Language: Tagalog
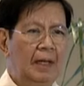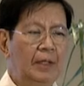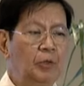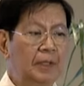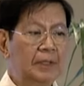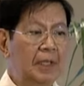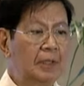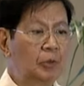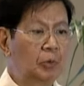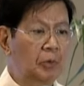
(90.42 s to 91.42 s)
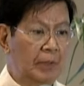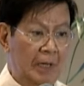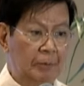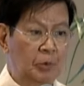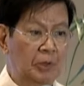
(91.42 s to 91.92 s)
I do not have to
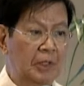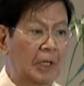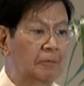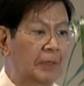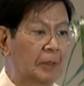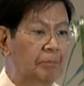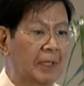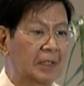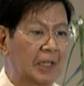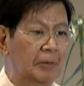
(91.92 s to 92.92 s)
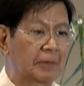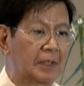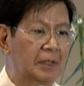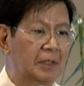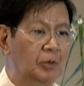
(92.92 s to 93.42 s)
have to reinvent myself
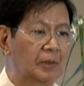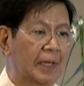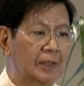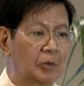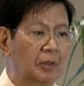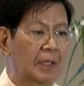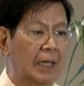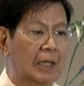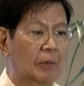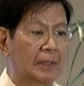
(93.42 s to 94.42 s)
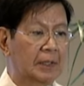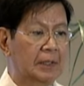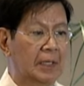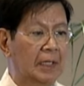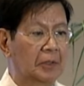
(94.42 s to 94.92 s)
kasi yung dati kong ginagawa sa
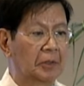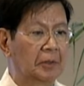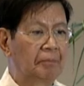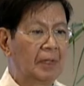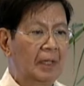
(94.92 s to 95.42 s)
Senado